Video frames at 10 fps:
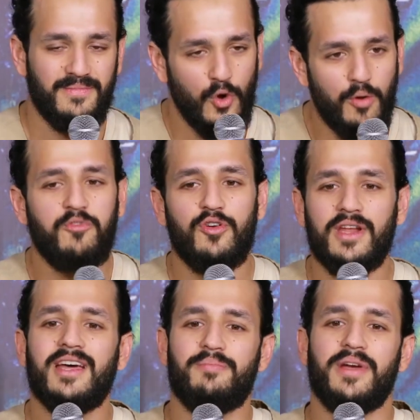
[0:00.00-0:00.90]

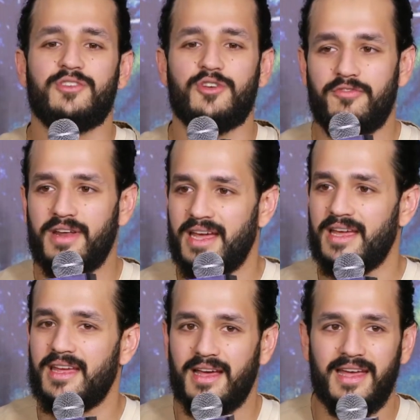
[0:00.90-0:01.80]
హోప్ఫుల్లీ దట్ పేస్ ఆఫ్ అండ్ ఐ
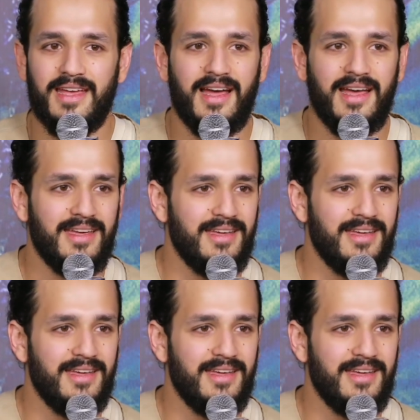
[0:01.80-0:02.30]
ఐ ఐ